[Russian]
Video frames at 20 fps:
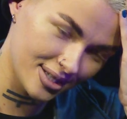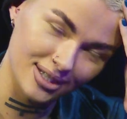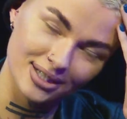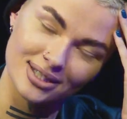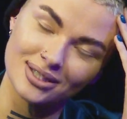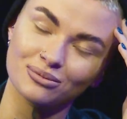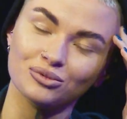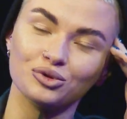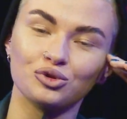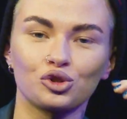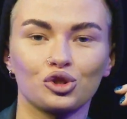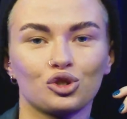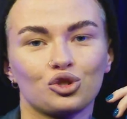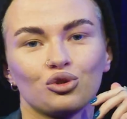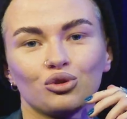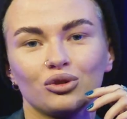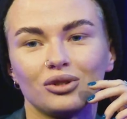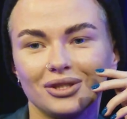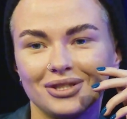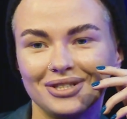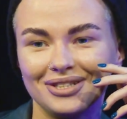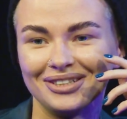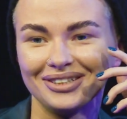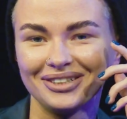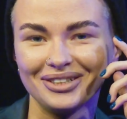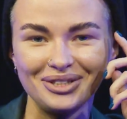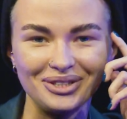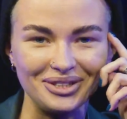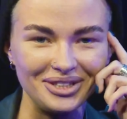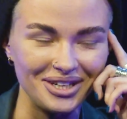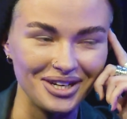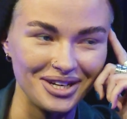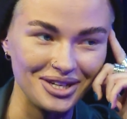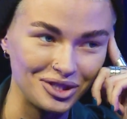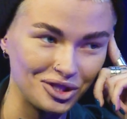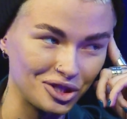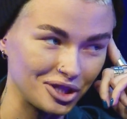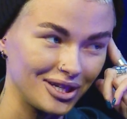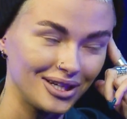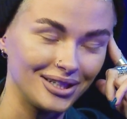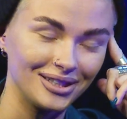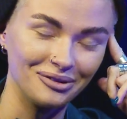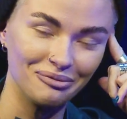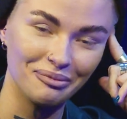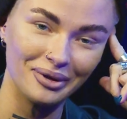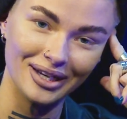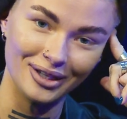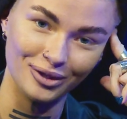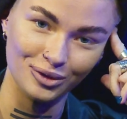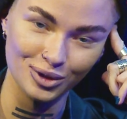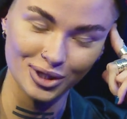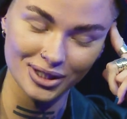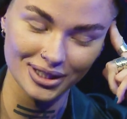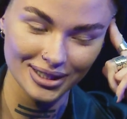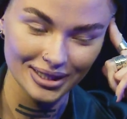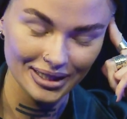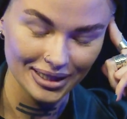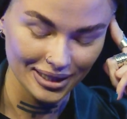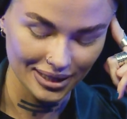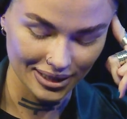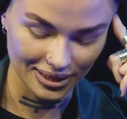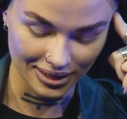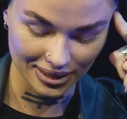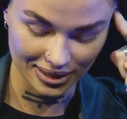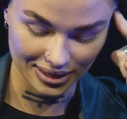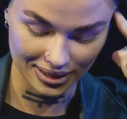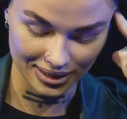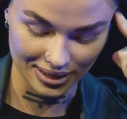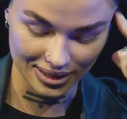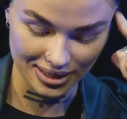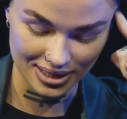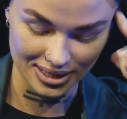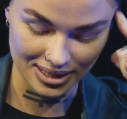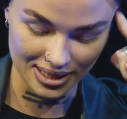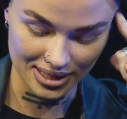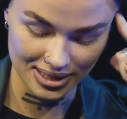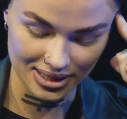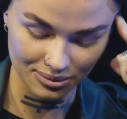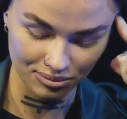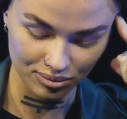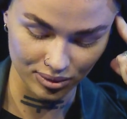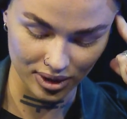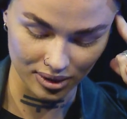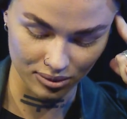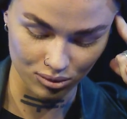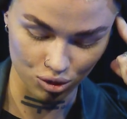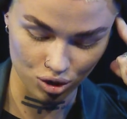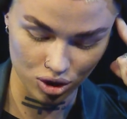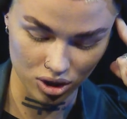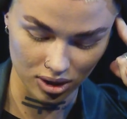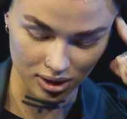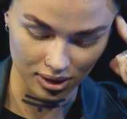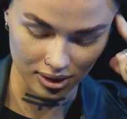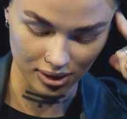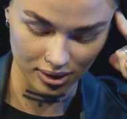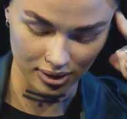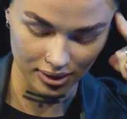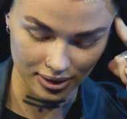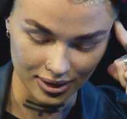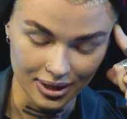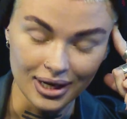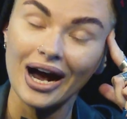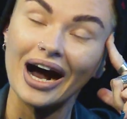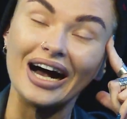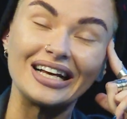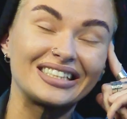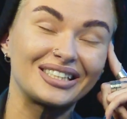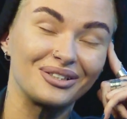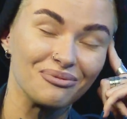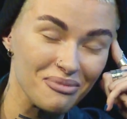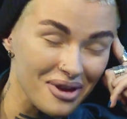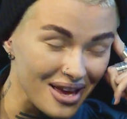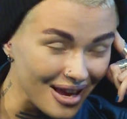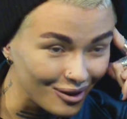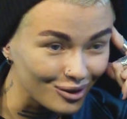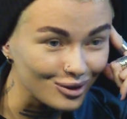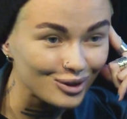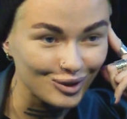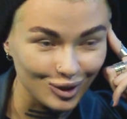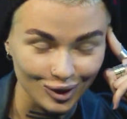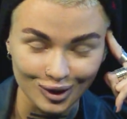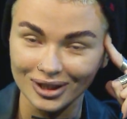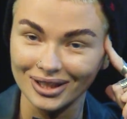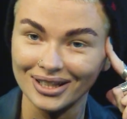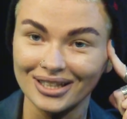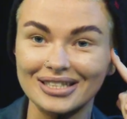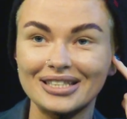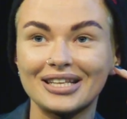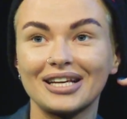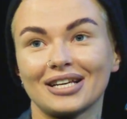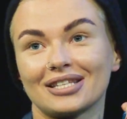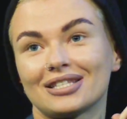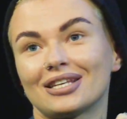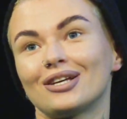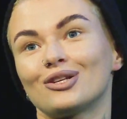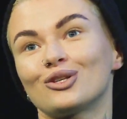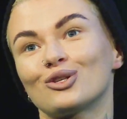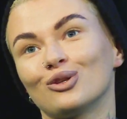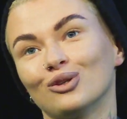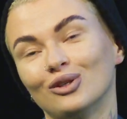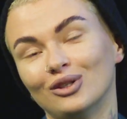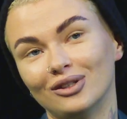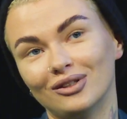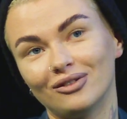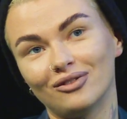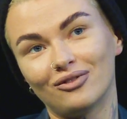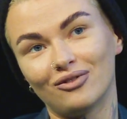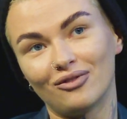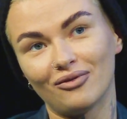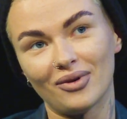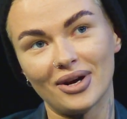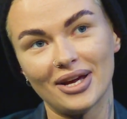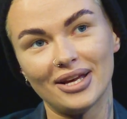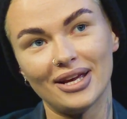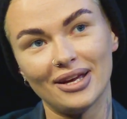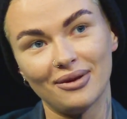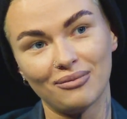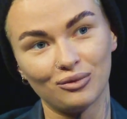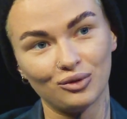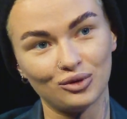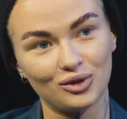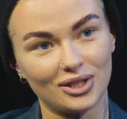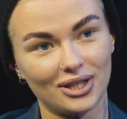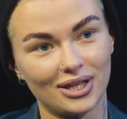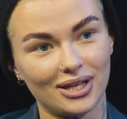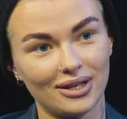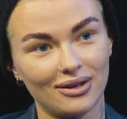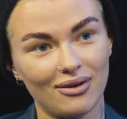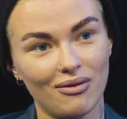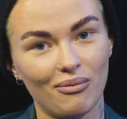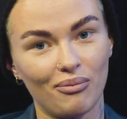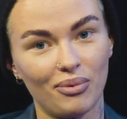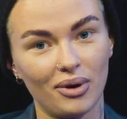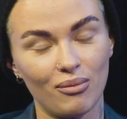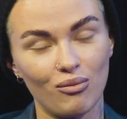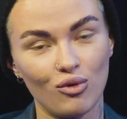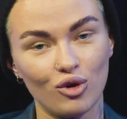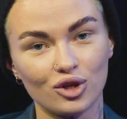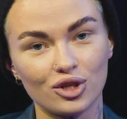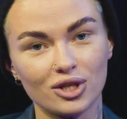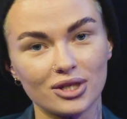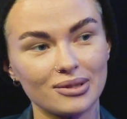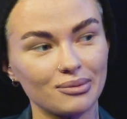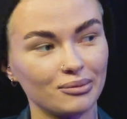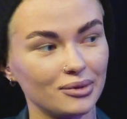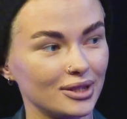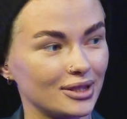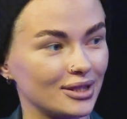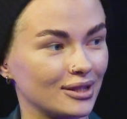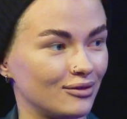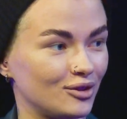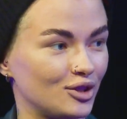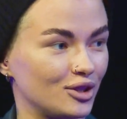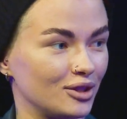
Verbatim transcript: с этим нужно что-то делать. Я отчаянно борюсь э, с этим, потому что э, осмелюсь все-таки все-таки сказать, что в моей музыке побольше смыслов,